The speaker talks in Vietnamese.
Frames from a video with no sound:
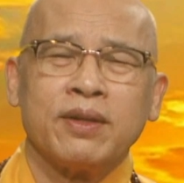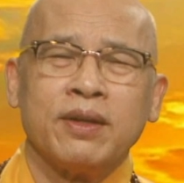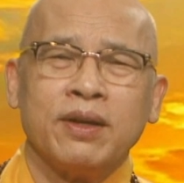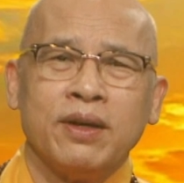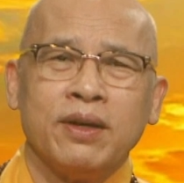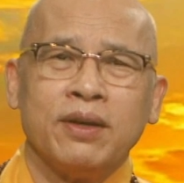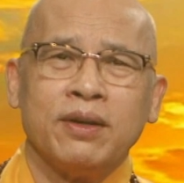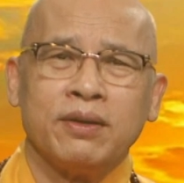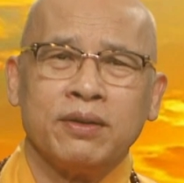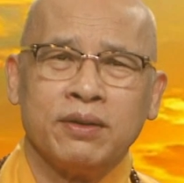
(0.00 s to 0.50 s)

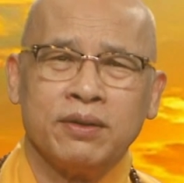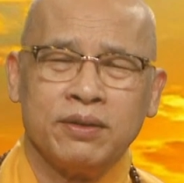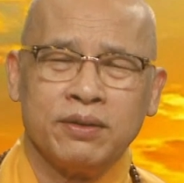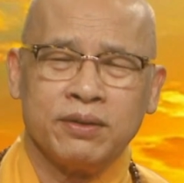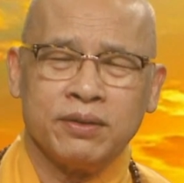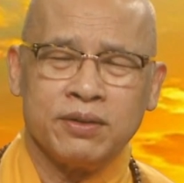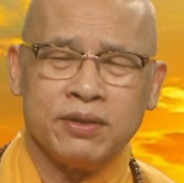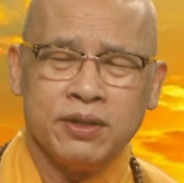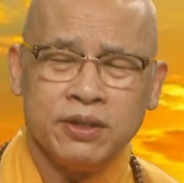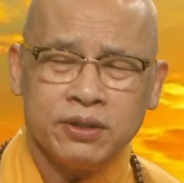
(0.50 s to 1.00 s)
à,
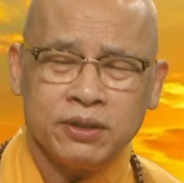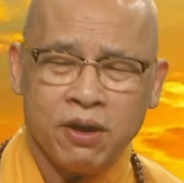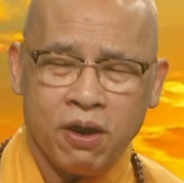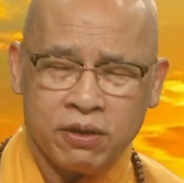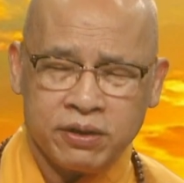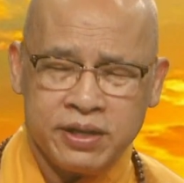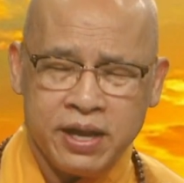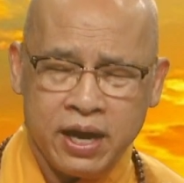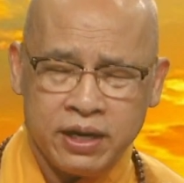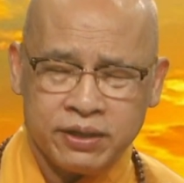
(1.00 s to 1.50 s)
như
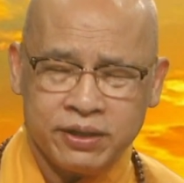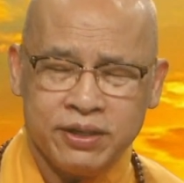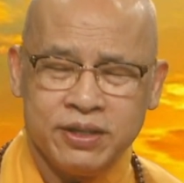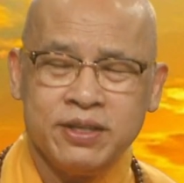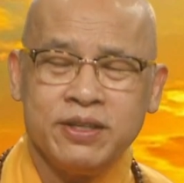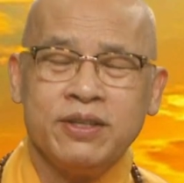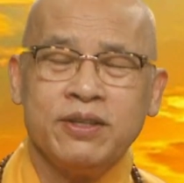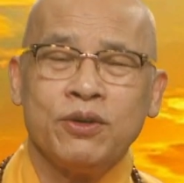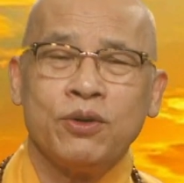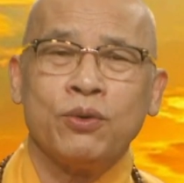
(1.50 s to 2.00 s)
thật giác tri
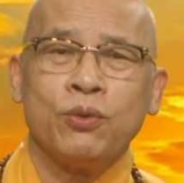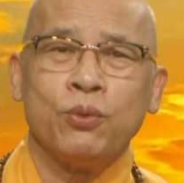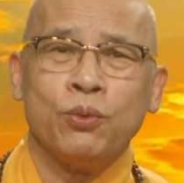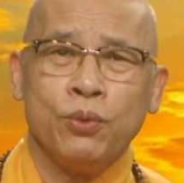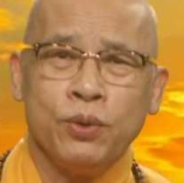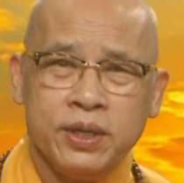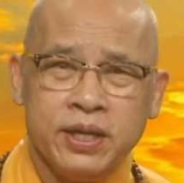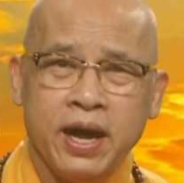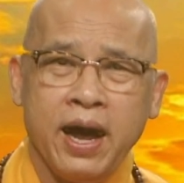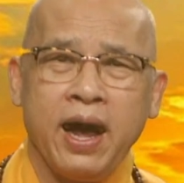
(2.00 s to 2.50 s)

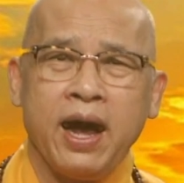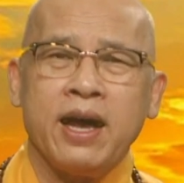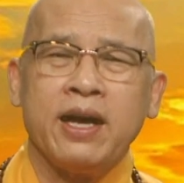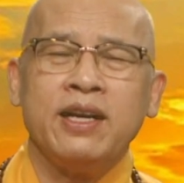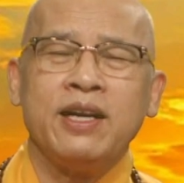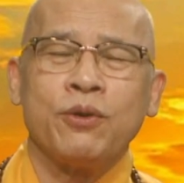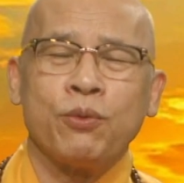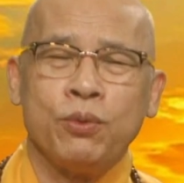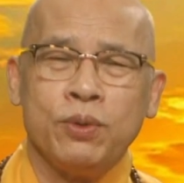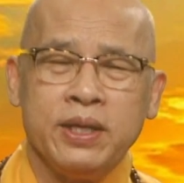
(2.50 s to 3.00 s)
nguy
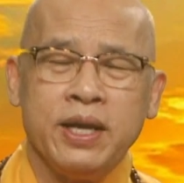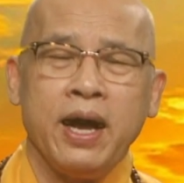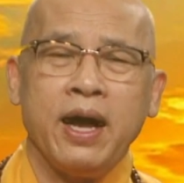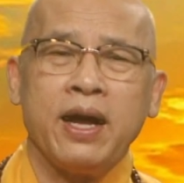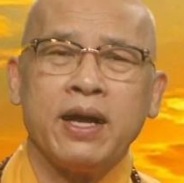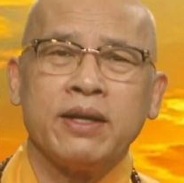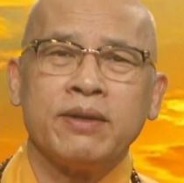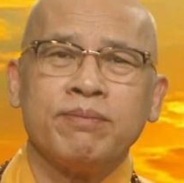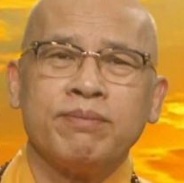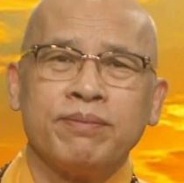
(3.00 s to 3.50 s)
hại là nguy
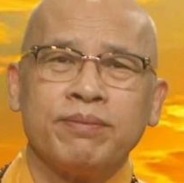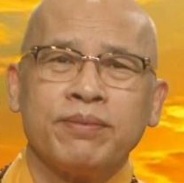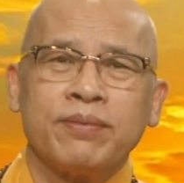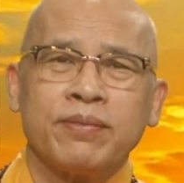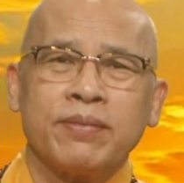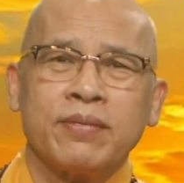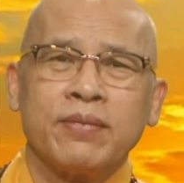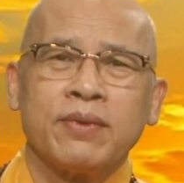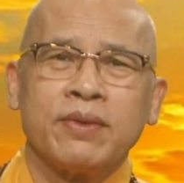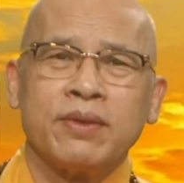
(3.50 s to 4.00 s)
hại
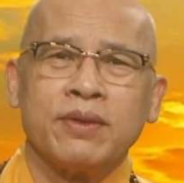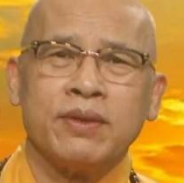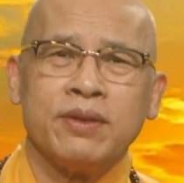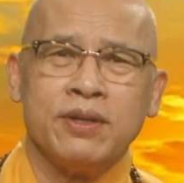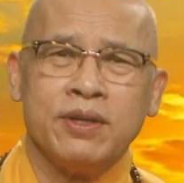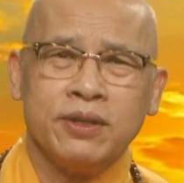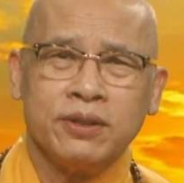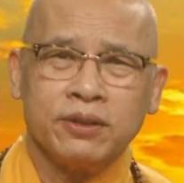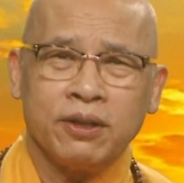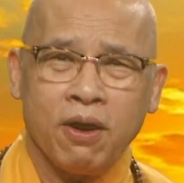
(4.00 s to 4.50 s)

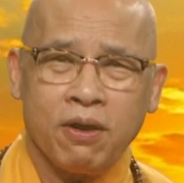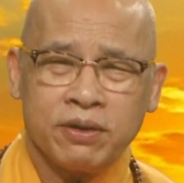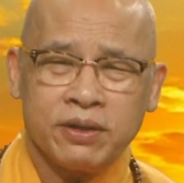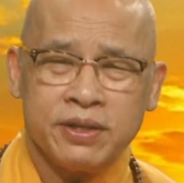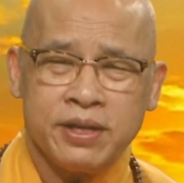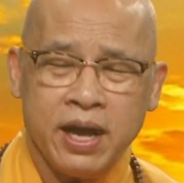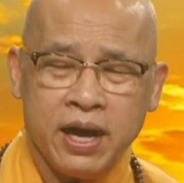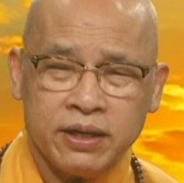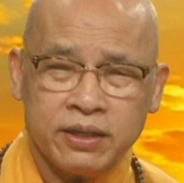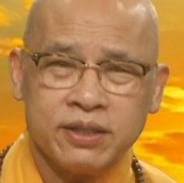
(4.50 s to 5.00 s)
như thật
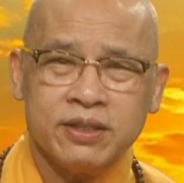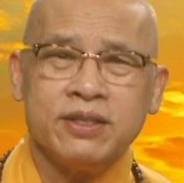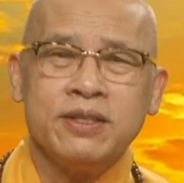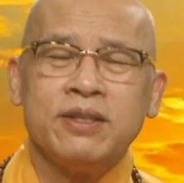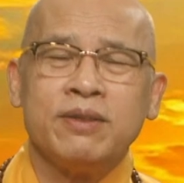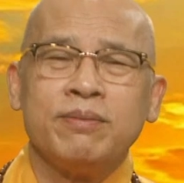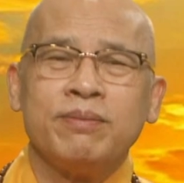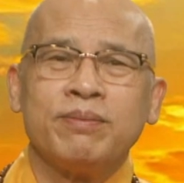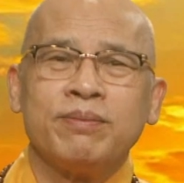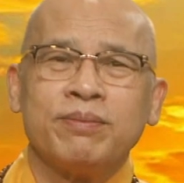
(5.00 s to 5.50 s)
giác tri
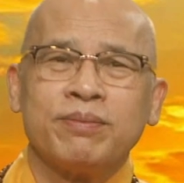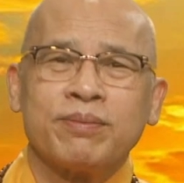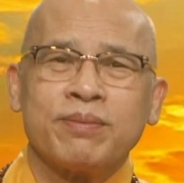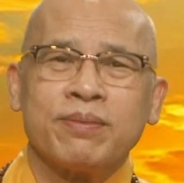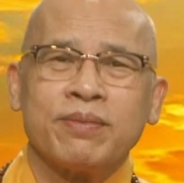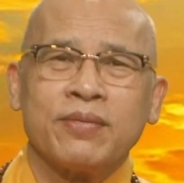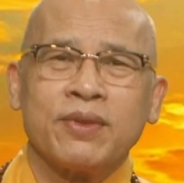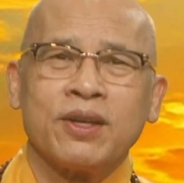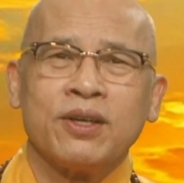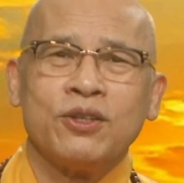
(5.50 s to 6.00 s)

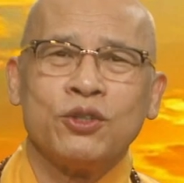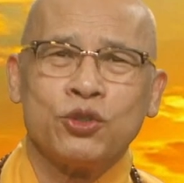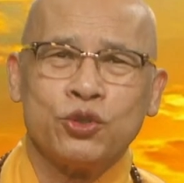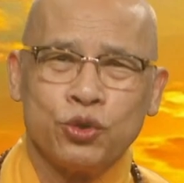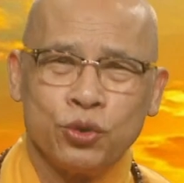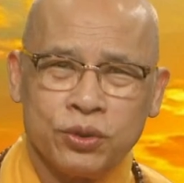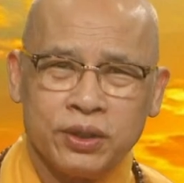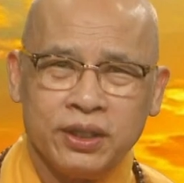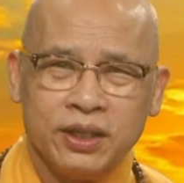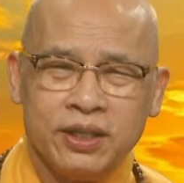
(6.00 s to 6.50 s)

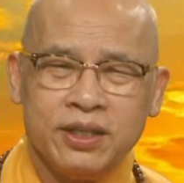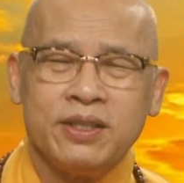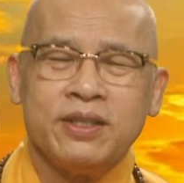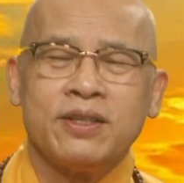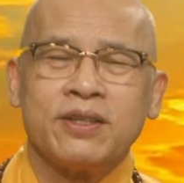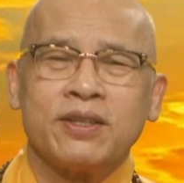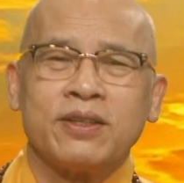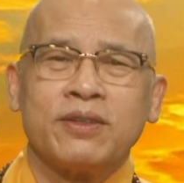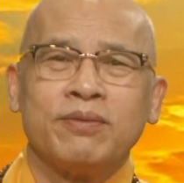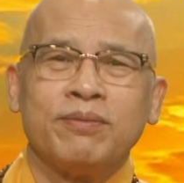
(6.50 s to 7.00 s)
xuất ly
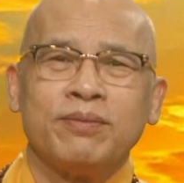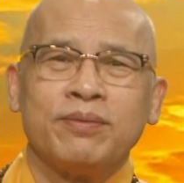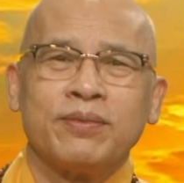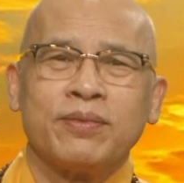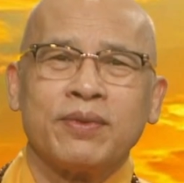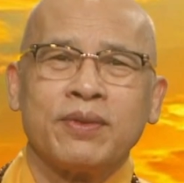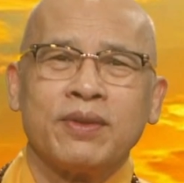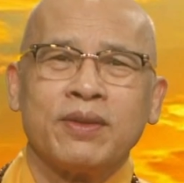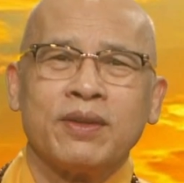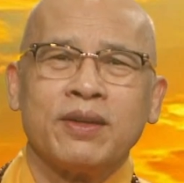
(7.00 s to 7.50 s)

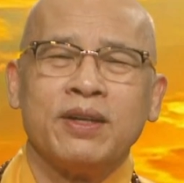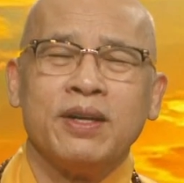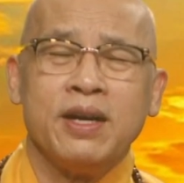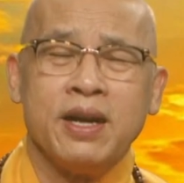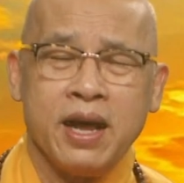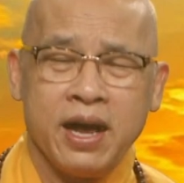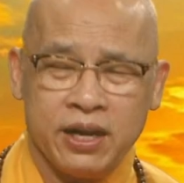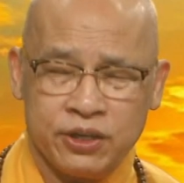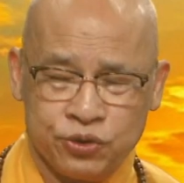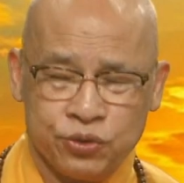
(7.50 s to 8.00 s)

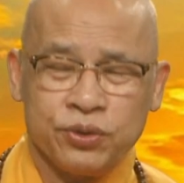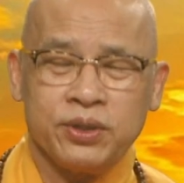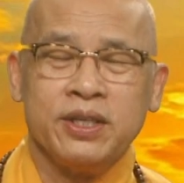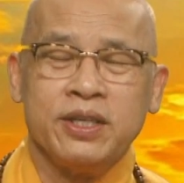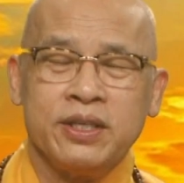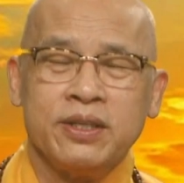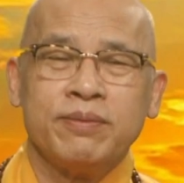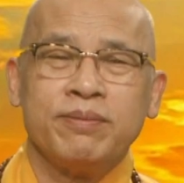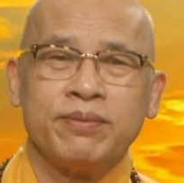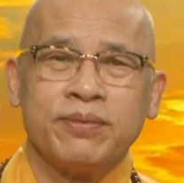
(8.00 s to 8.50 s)
là xuất
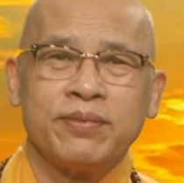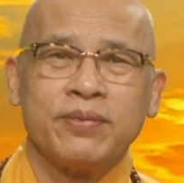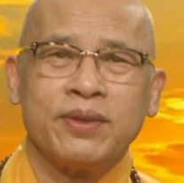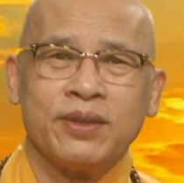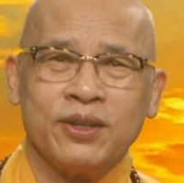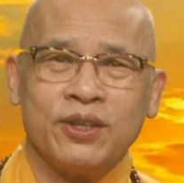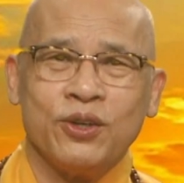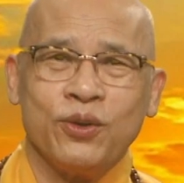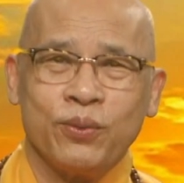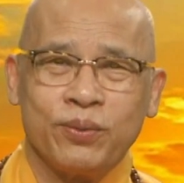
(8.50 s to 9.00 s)
ly
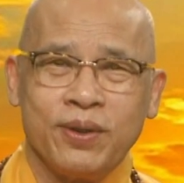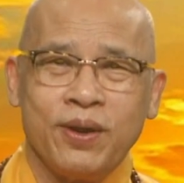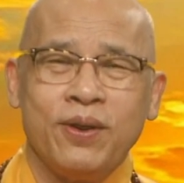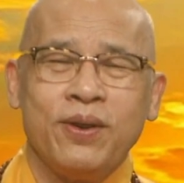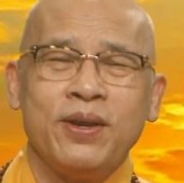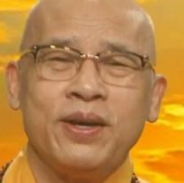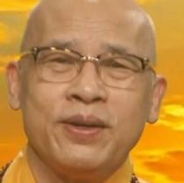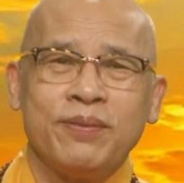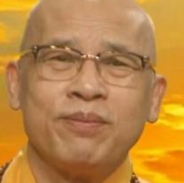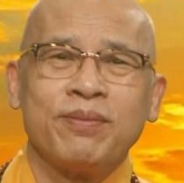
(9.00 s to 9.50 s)
thì lúc
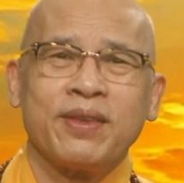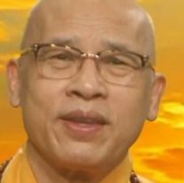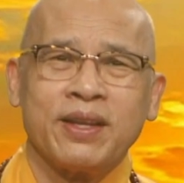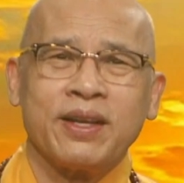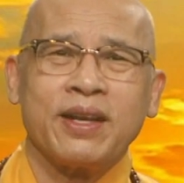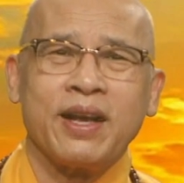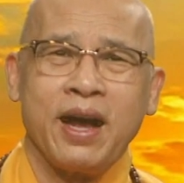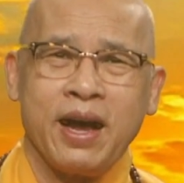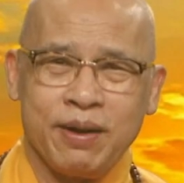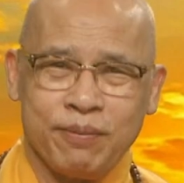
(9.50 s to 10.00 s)
đó
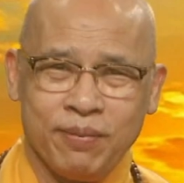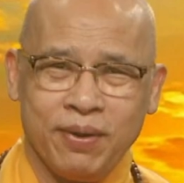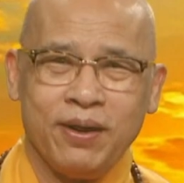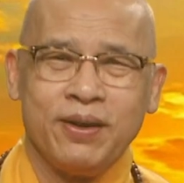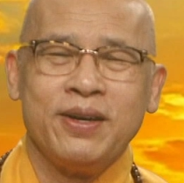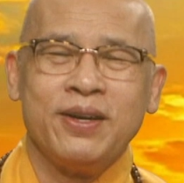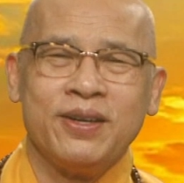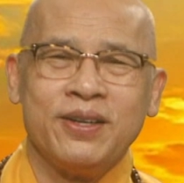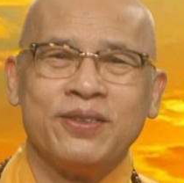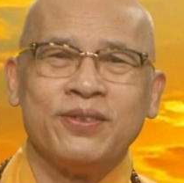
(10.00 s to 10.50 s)
ngài
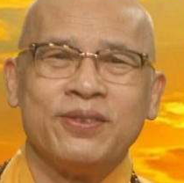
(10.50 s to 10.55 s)
mở